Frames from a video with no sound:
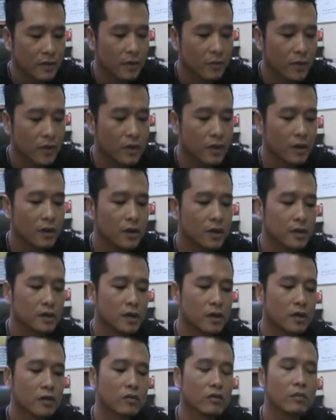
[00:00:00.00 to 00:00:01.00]
Kami dari
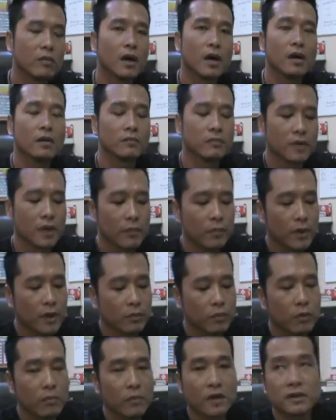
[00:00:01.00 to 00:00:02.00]
Sat Narkoba mendapat
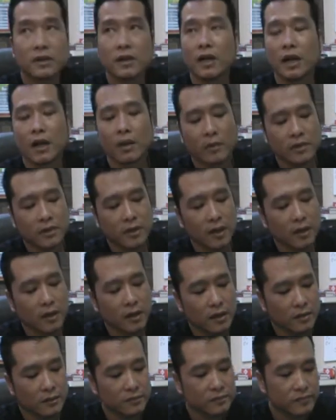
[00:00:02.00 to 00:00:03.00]
informasi dari
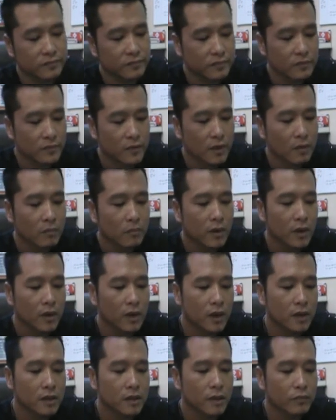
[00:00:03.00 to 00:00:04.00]
masyarakat pada
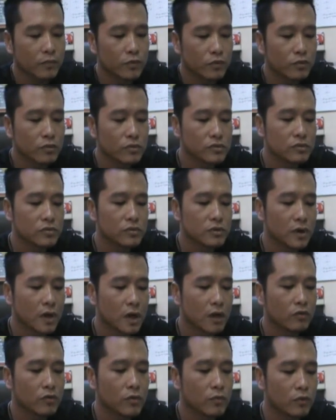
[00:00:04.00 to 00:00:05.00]
hari Sabtu
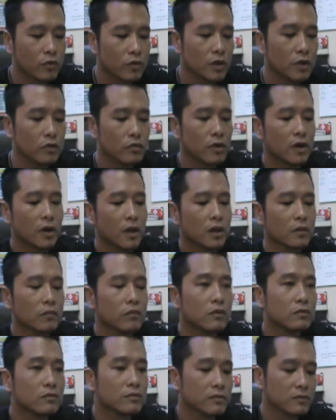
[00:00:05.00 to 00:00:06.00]
tanggal 20 Januari
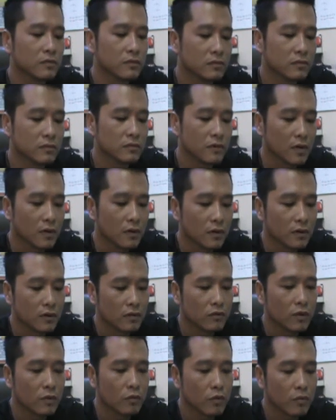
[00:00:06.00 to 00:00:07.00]

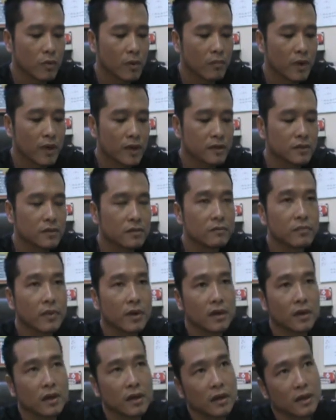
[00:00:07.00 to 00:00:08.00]
2018
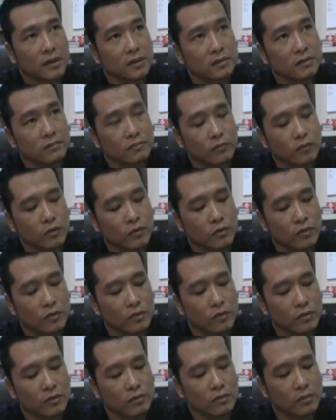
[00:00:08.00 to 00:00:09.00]
pada
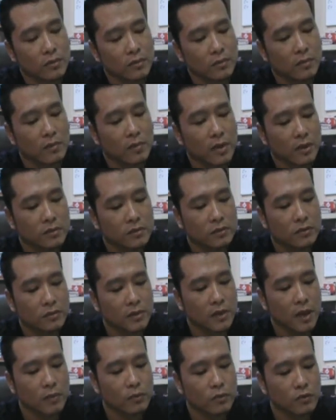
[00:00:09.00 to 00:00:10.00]
pukul
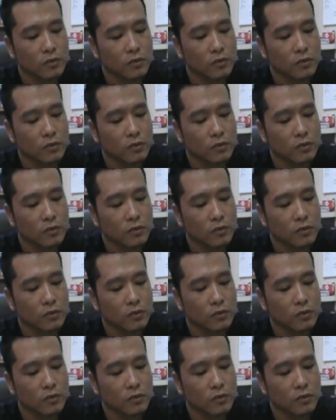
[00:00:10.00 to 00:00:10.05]
19.30